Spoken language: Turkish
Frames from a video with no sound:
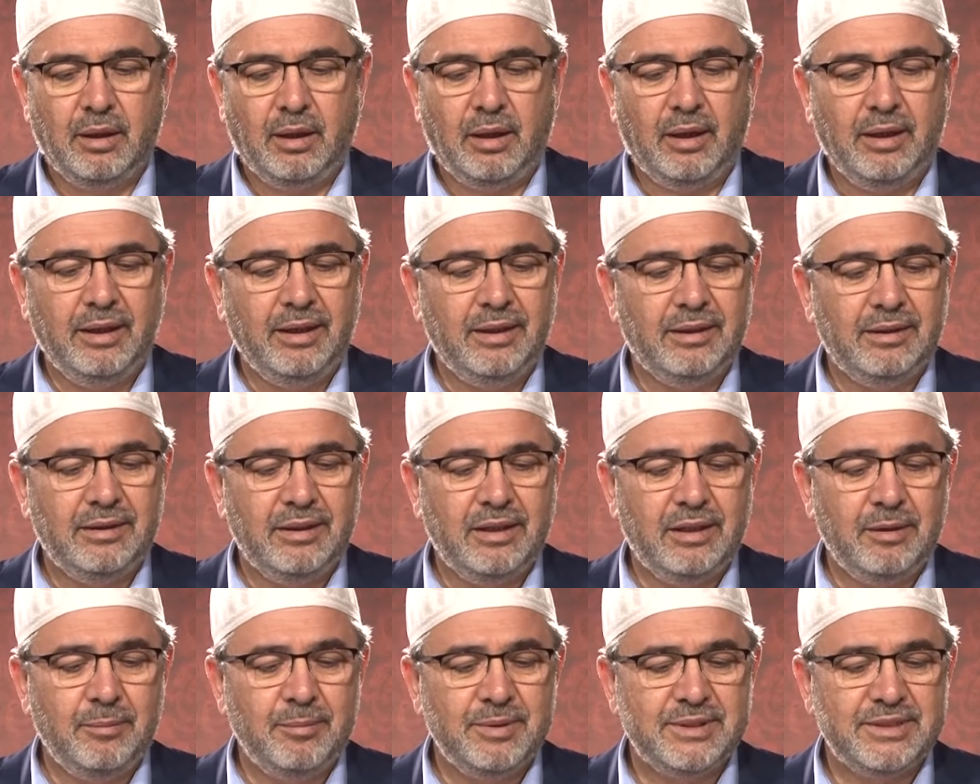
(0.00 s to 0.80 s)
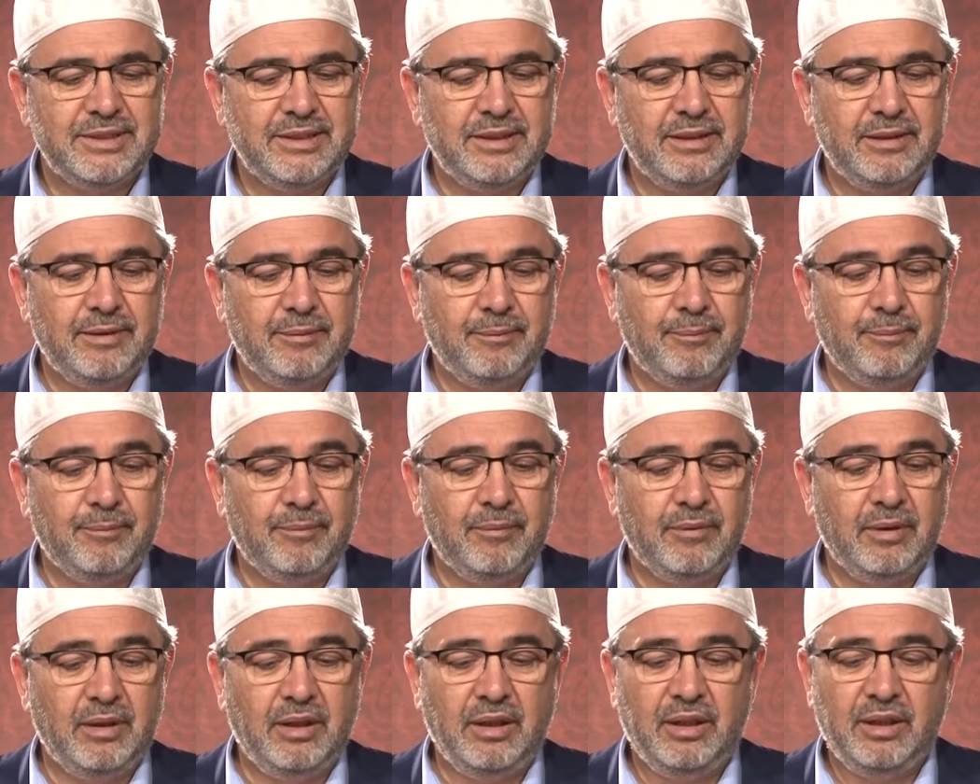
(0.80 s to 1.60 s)
Ayetlerimizi
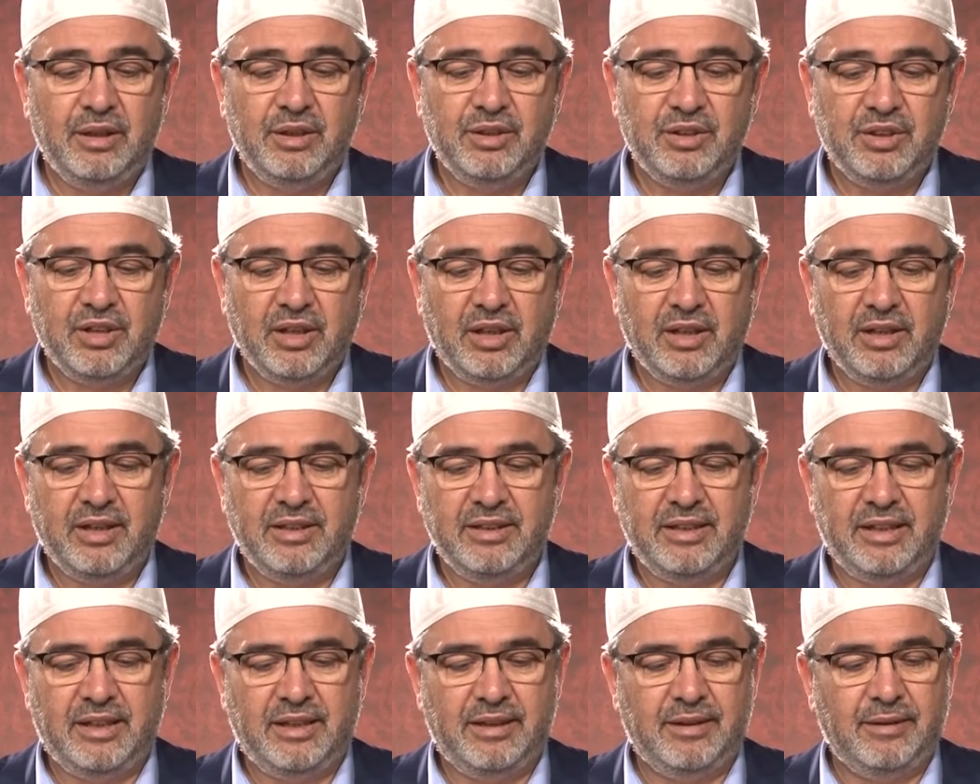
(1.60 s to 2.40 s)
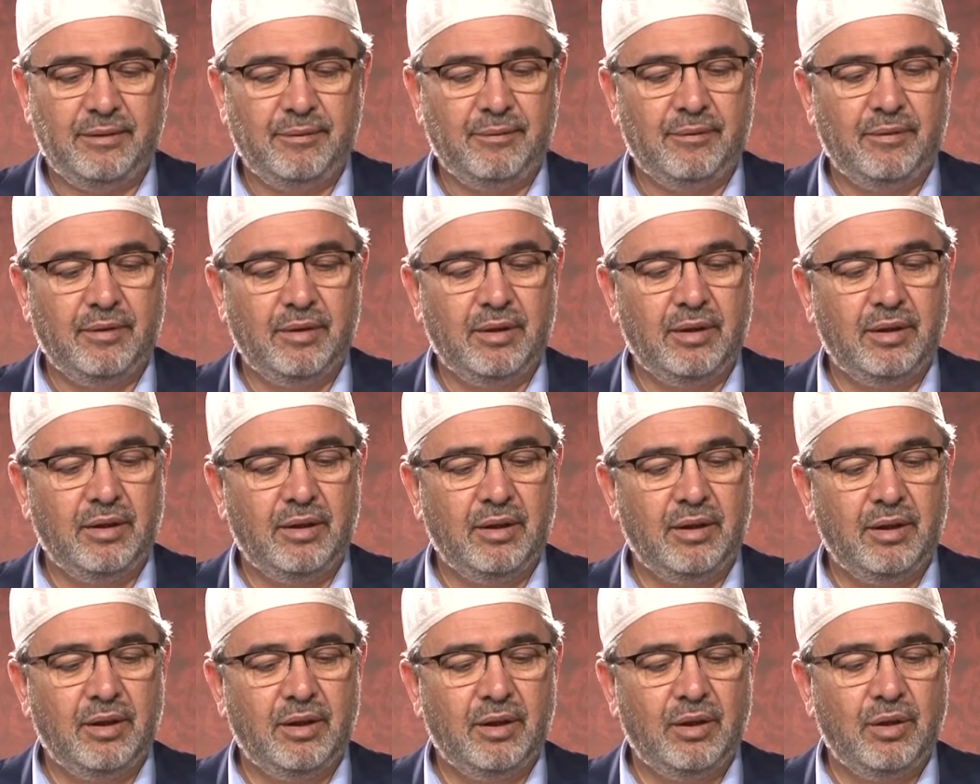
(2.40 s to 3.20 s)
inkar eden
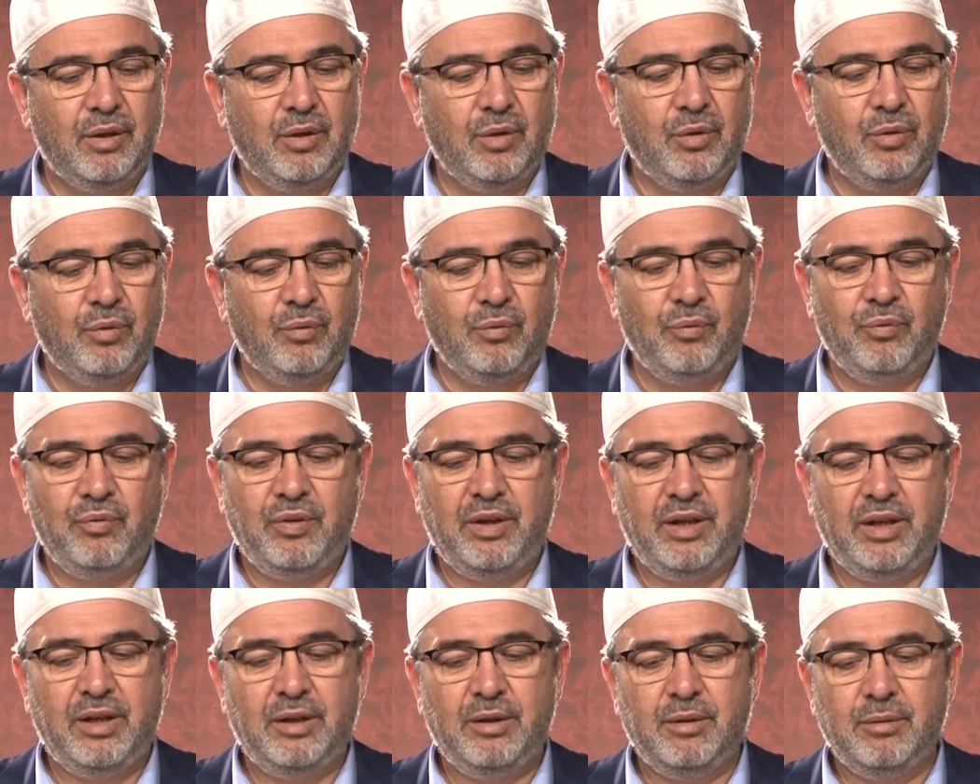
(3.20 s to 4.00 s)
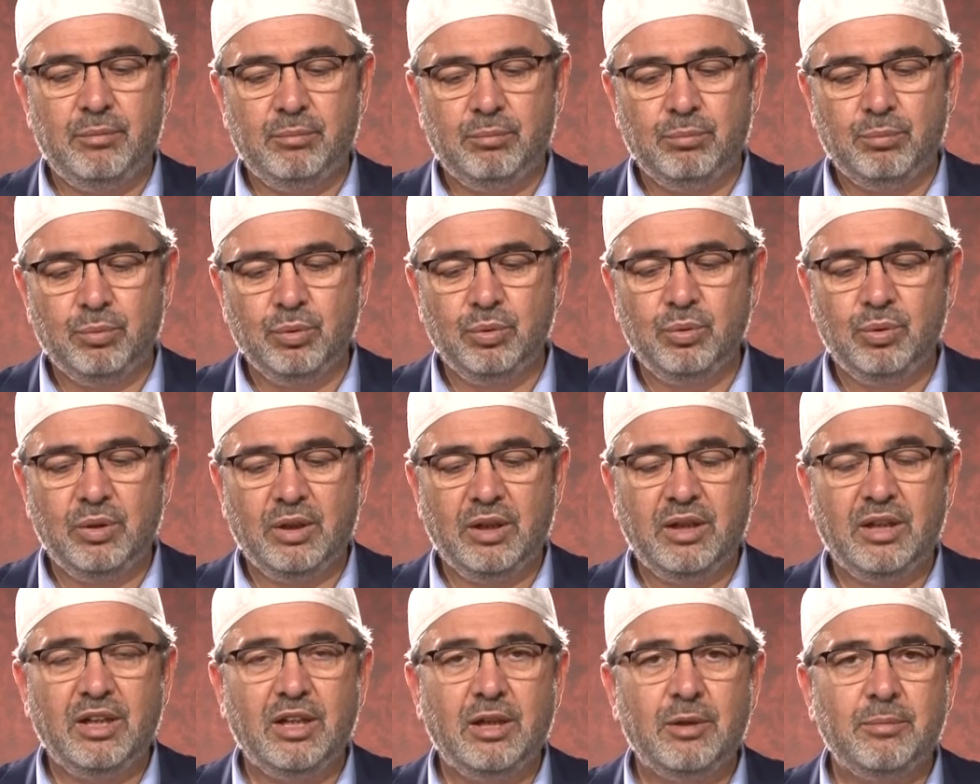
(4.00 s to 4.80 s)
ve
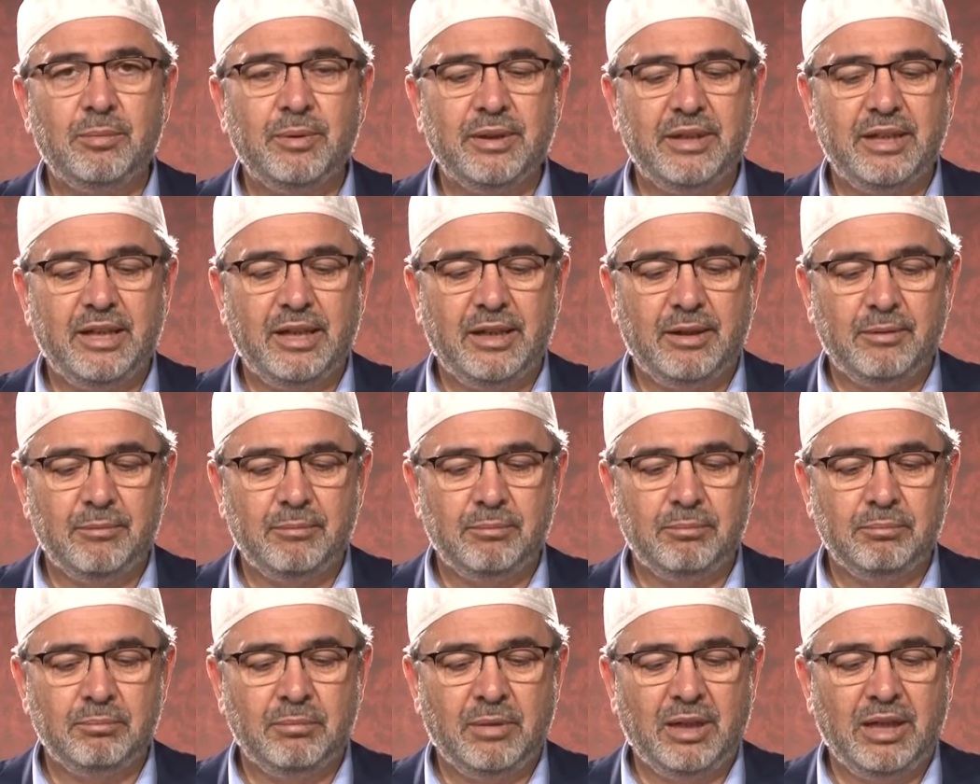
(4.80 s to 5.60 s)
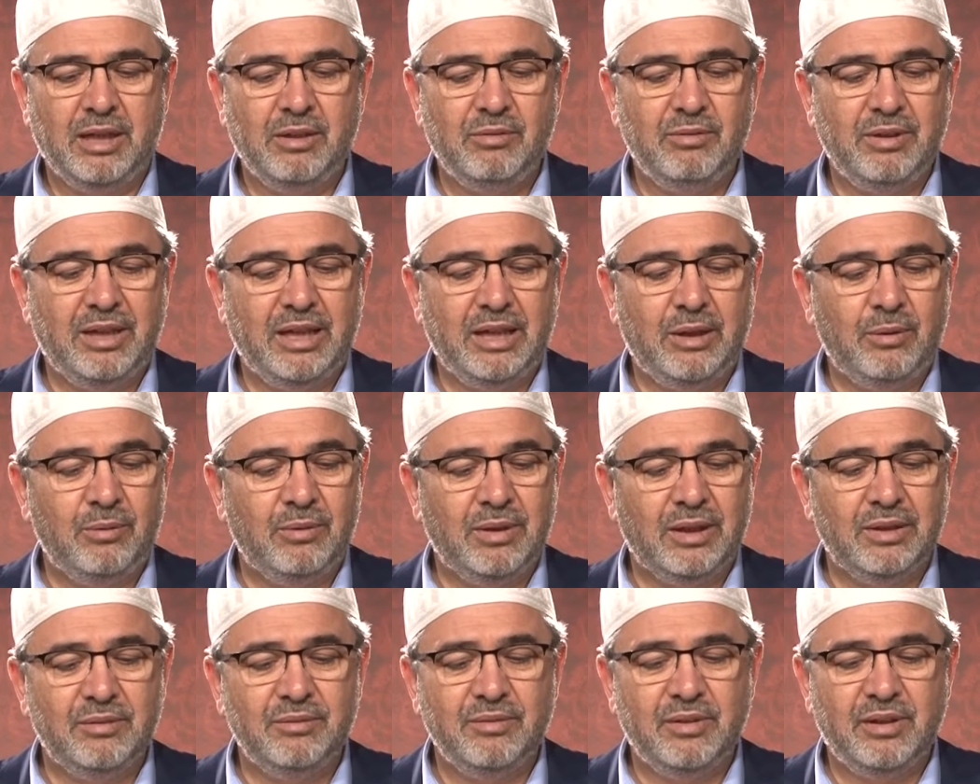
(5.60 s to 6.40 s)
mutlaka bana mal ve
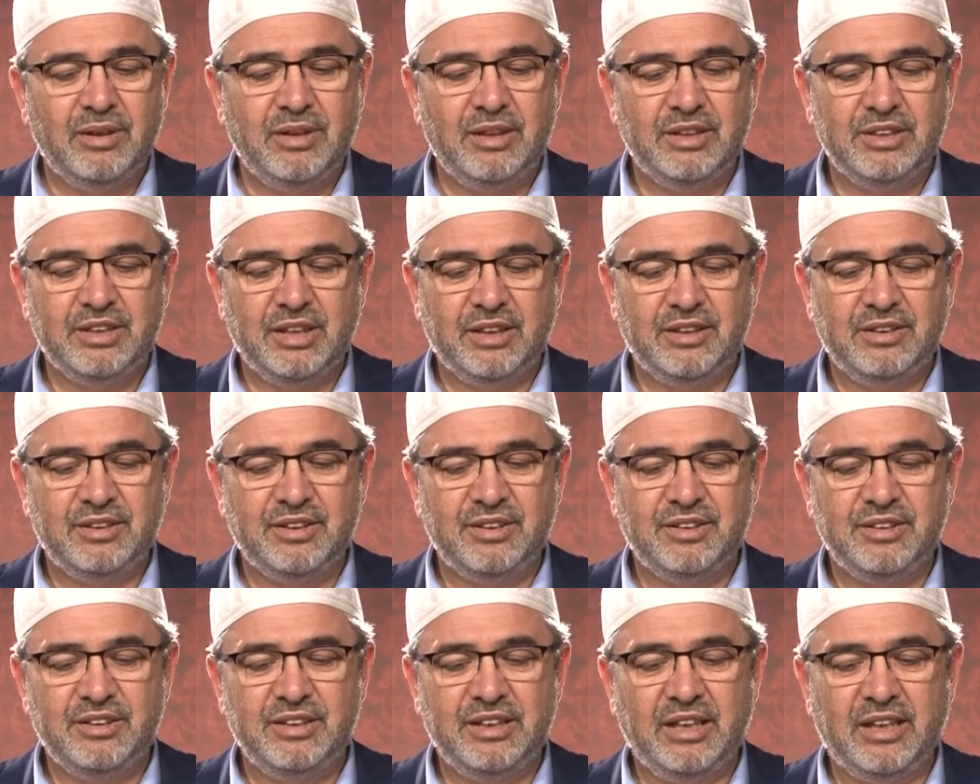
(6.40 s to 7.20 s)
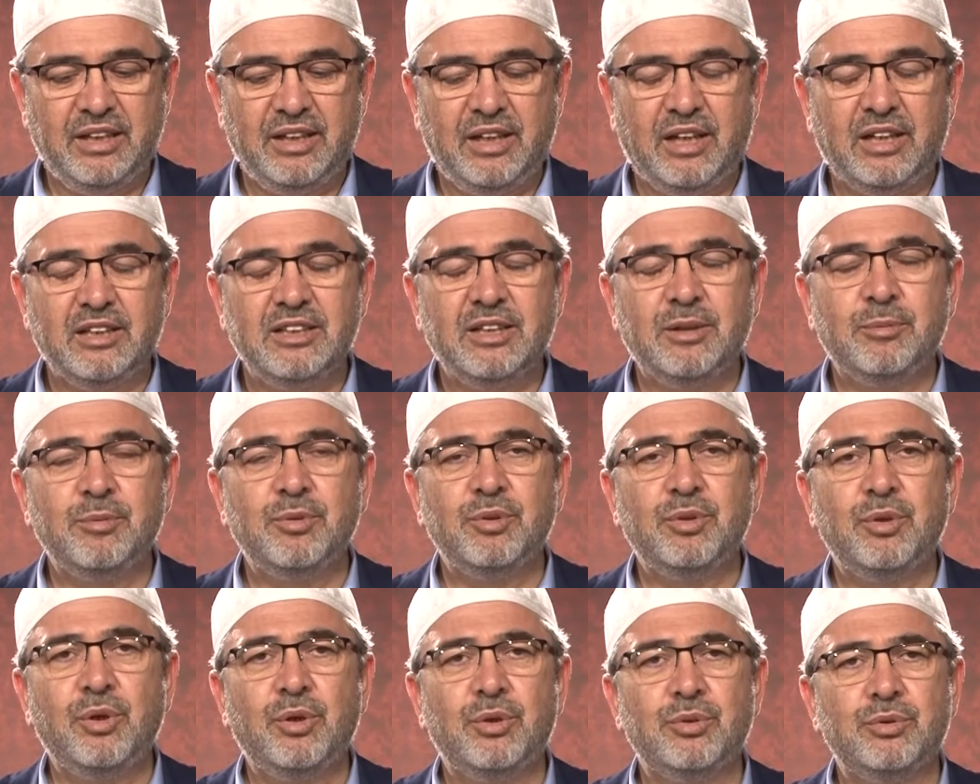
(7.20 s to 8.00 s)
evlat verilecektir diyen
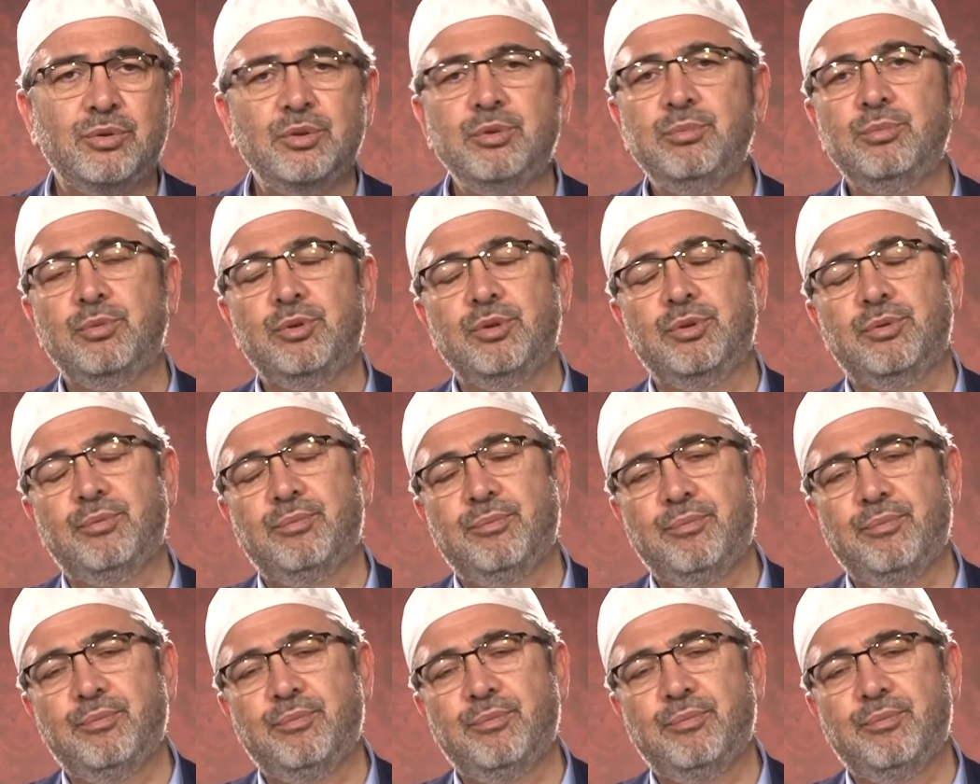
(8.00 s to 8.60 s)
adamı gördün mü?